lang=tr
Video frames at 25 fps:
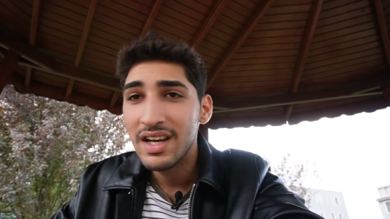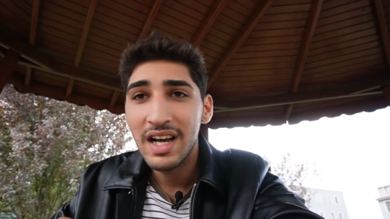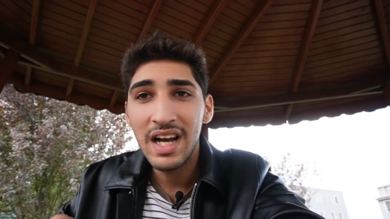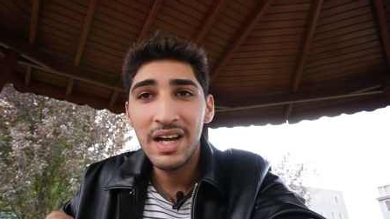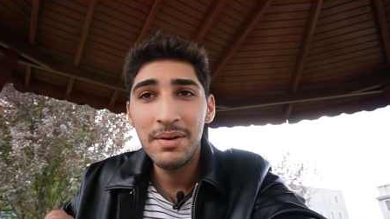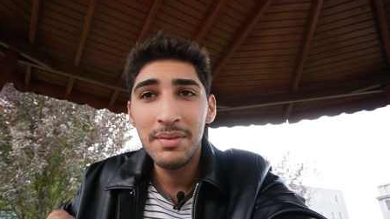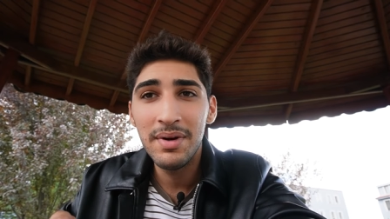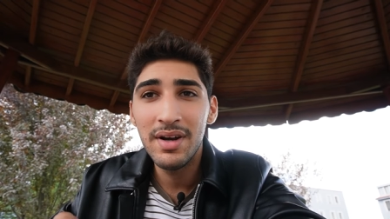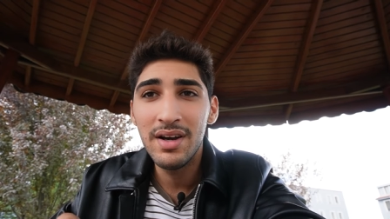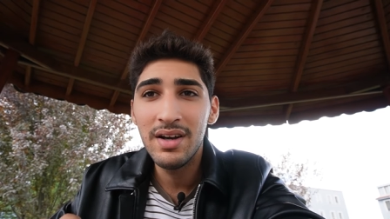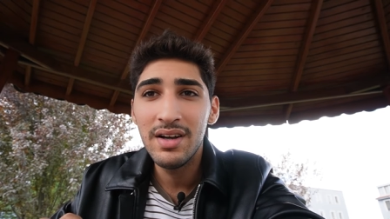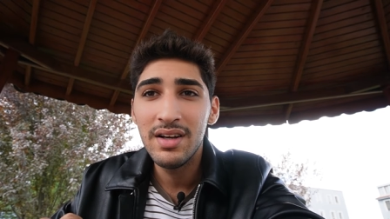
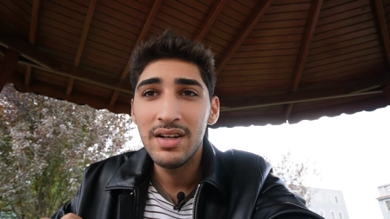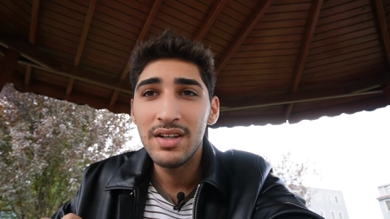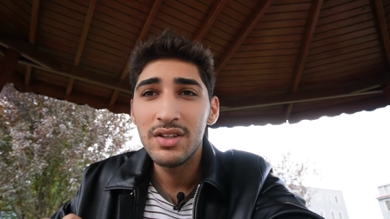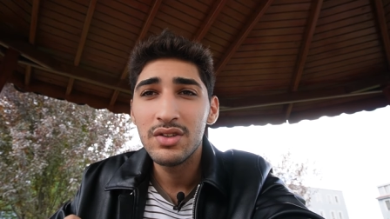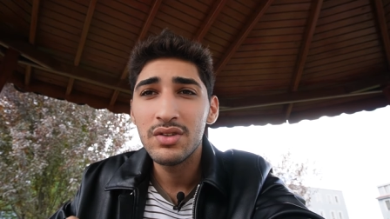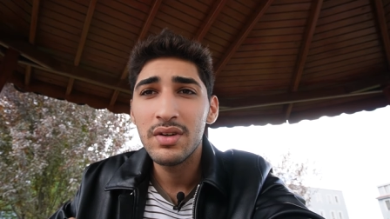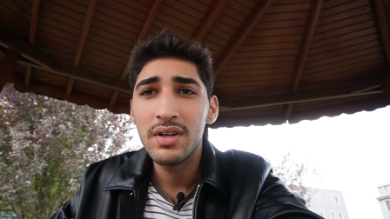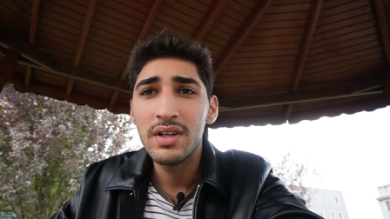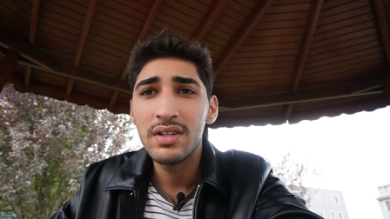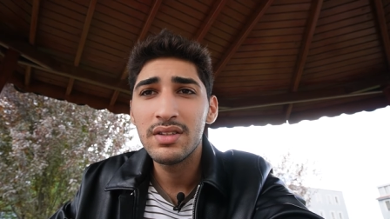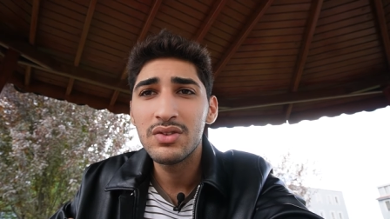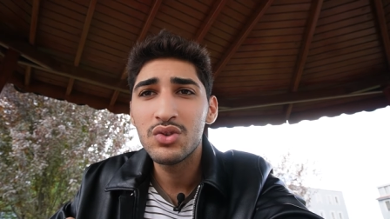Ama
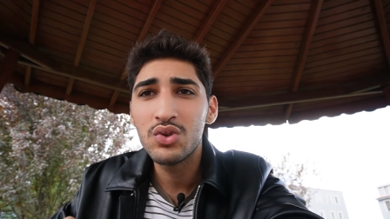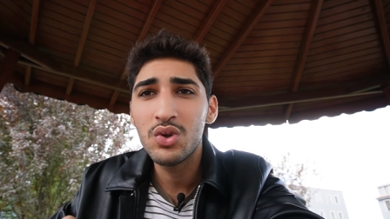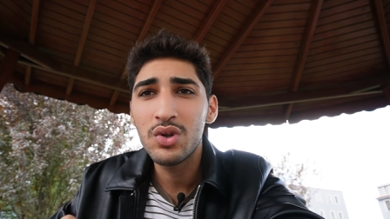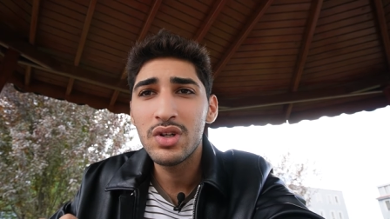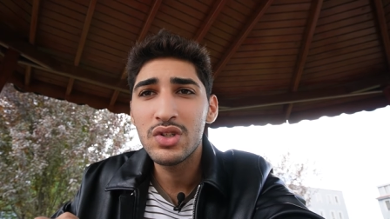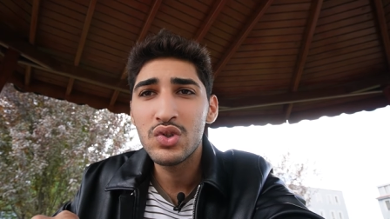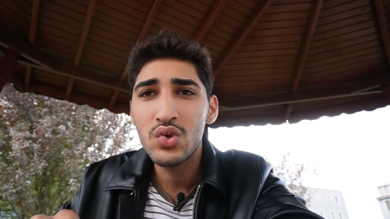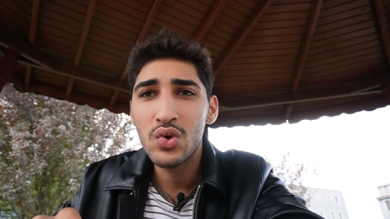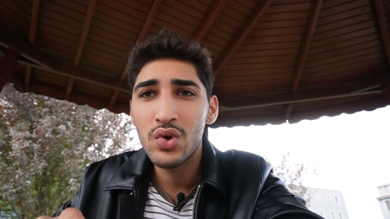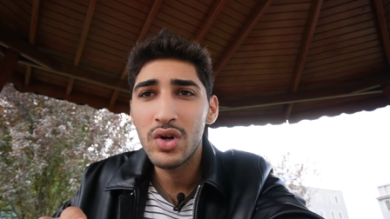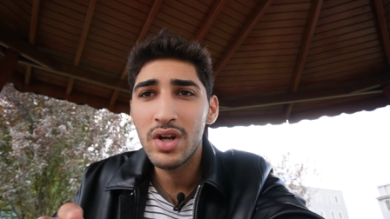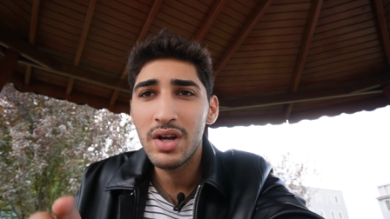
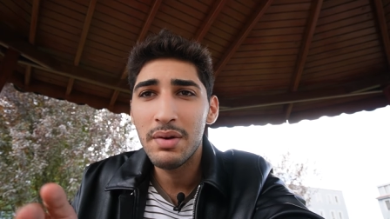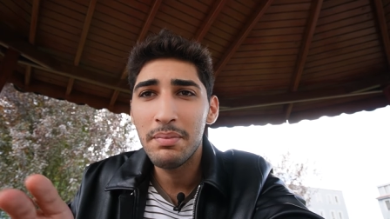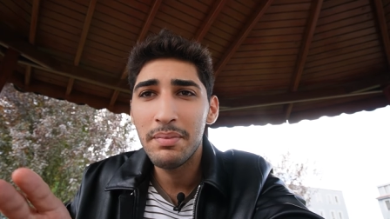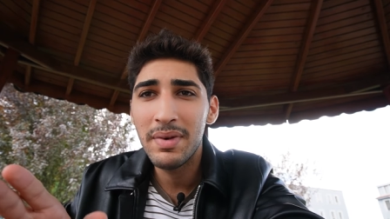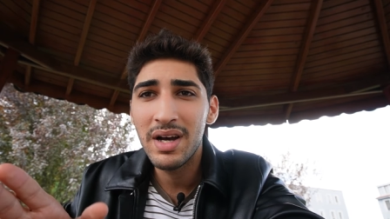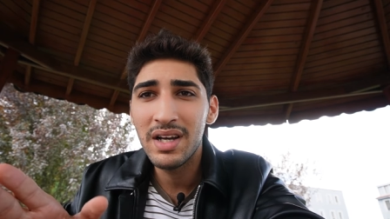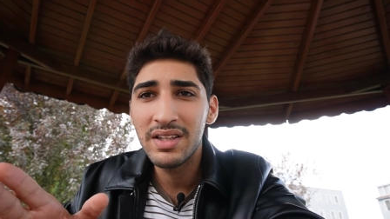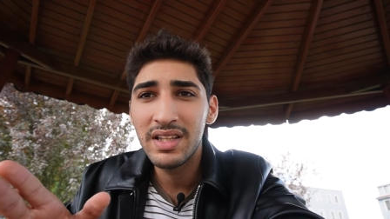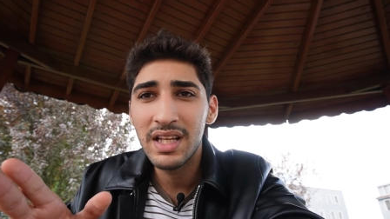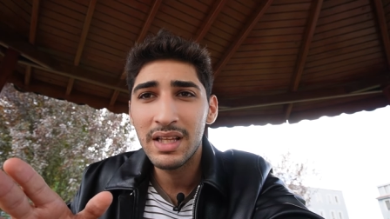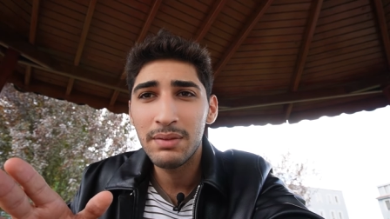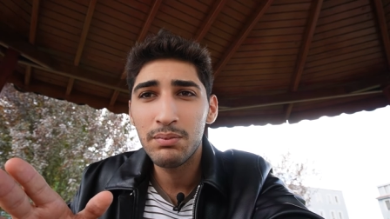sonra sonra
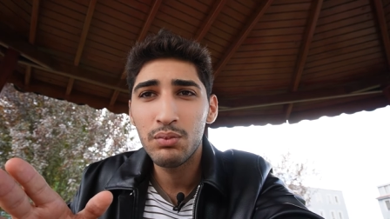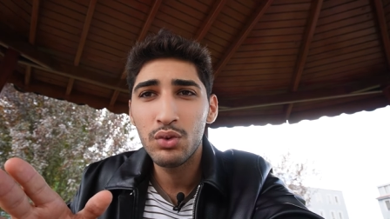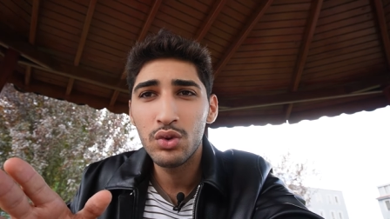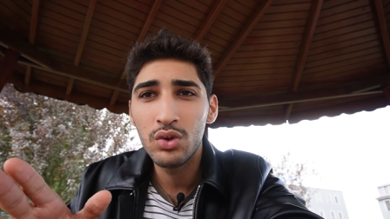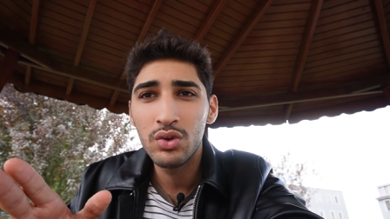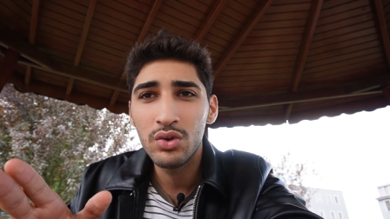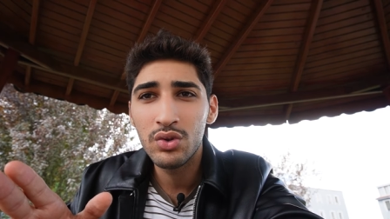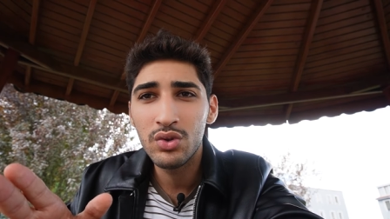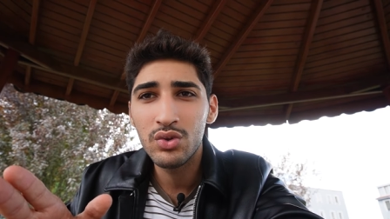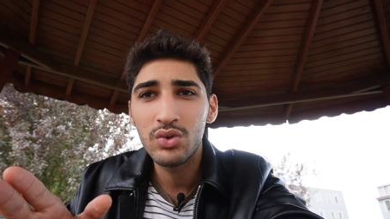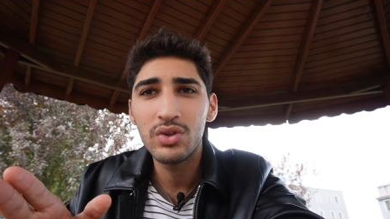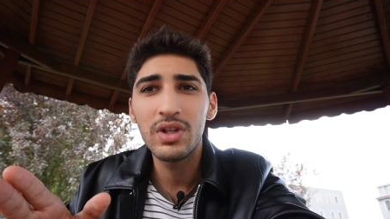Bağdat
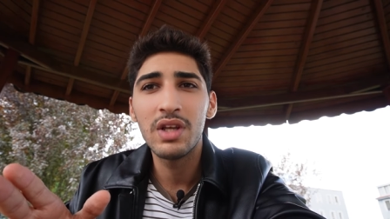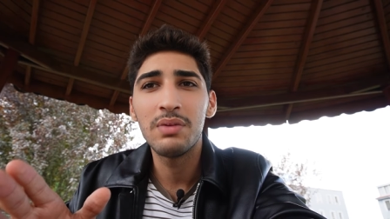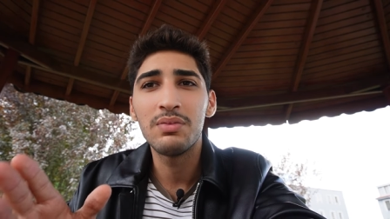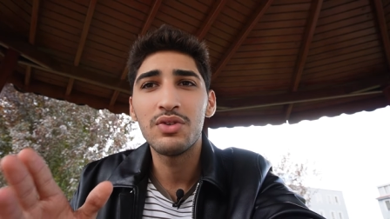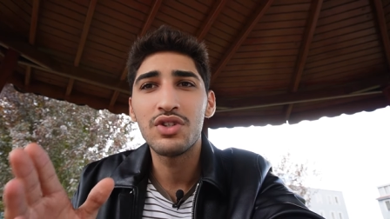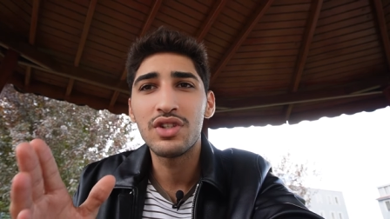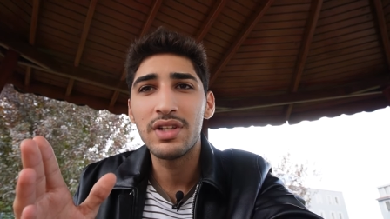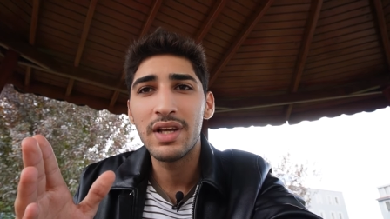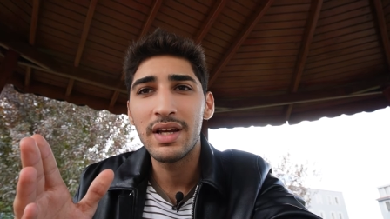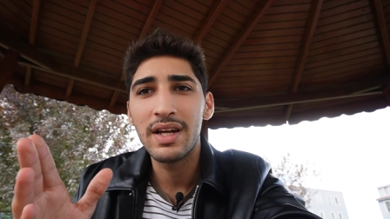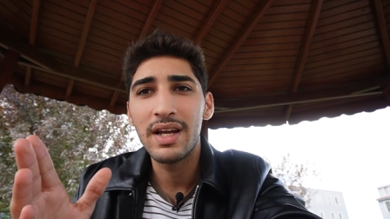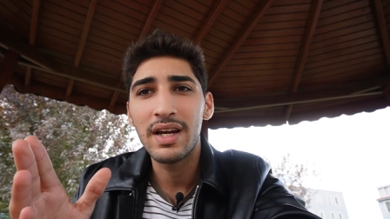bulunur
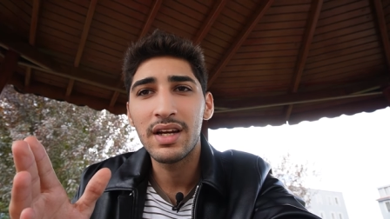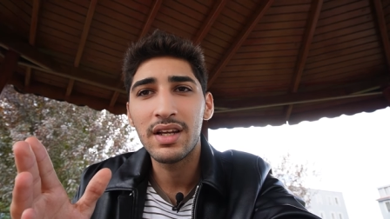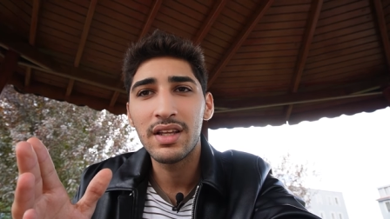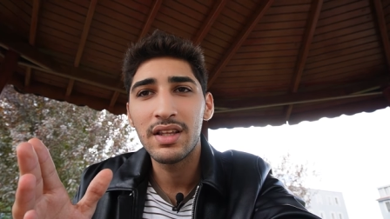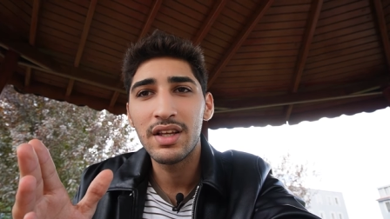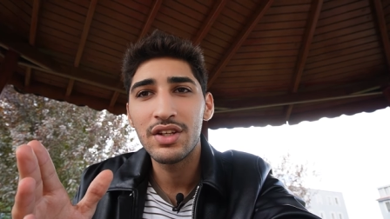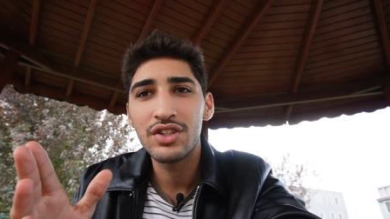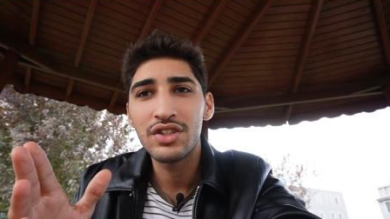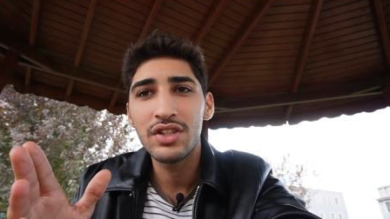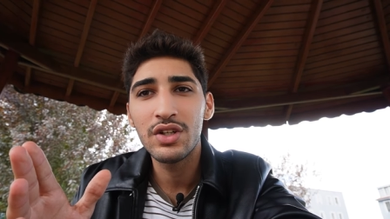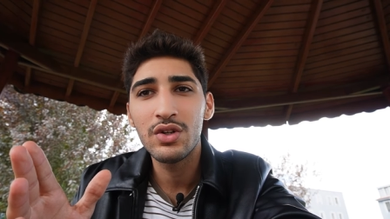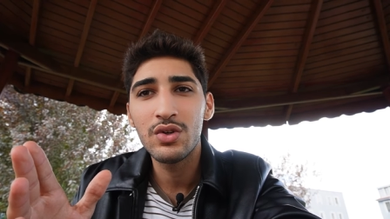demişler
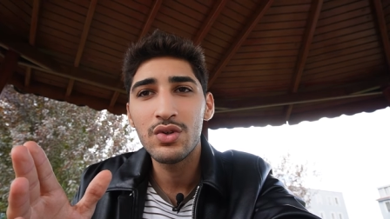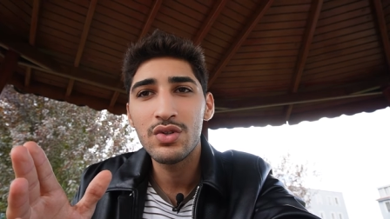arkadaşlar.